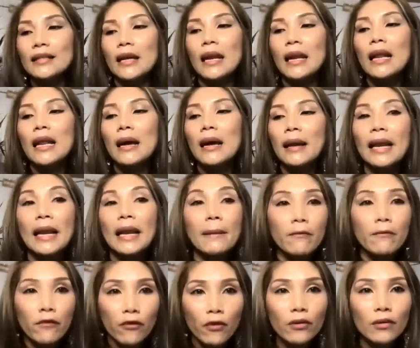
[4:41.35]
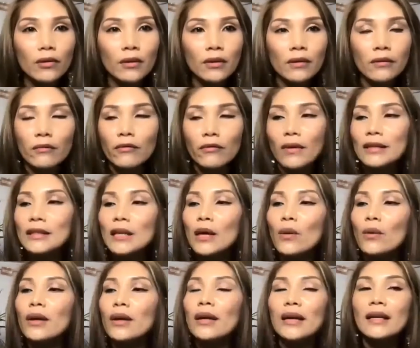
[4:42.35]
sẽ là 5 phút và
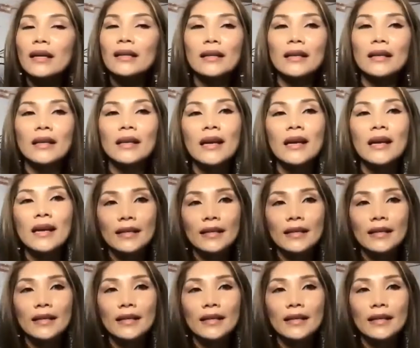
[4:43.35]
sau khi anh chị